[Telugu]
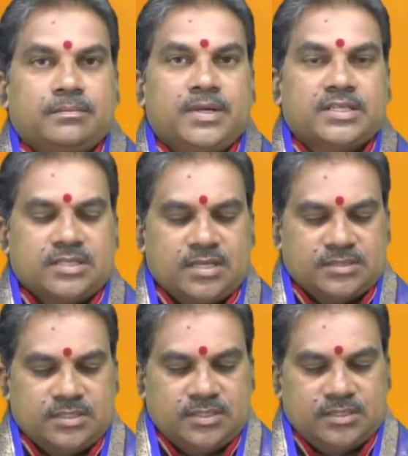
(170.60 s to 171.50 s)

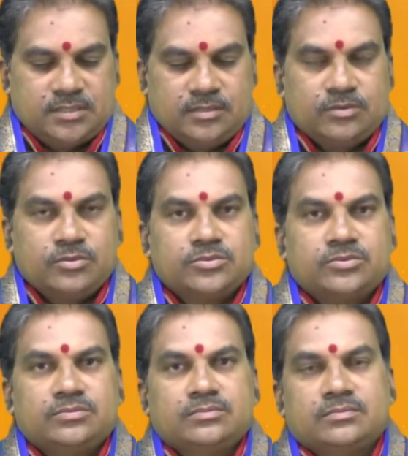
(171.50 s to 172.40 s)
మేషరాశి ఈరోజు
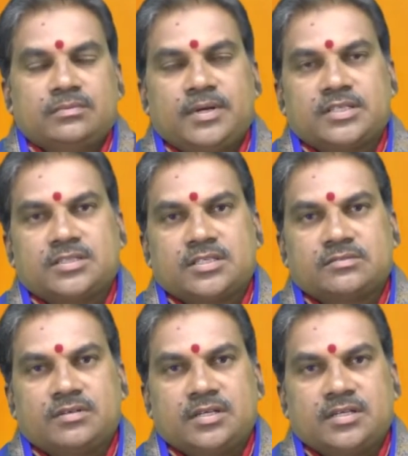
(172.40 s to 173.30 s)

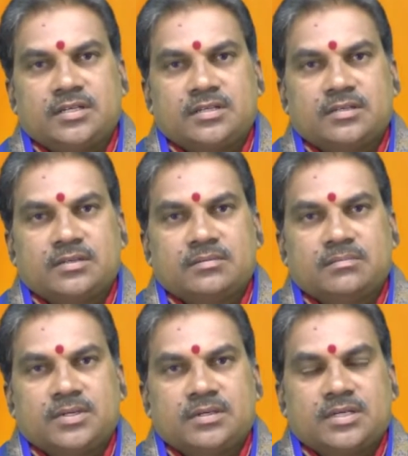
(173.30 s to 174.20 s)
మేషరాశి వారికి
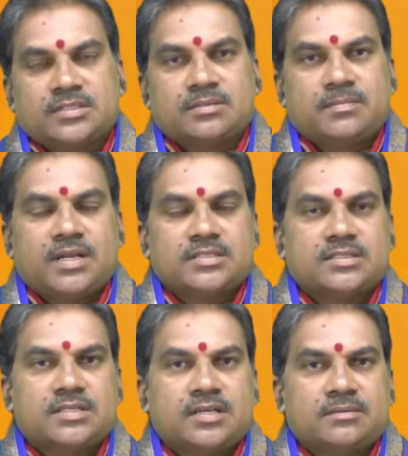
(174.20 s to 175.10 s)
మరి కాస్త మానసిక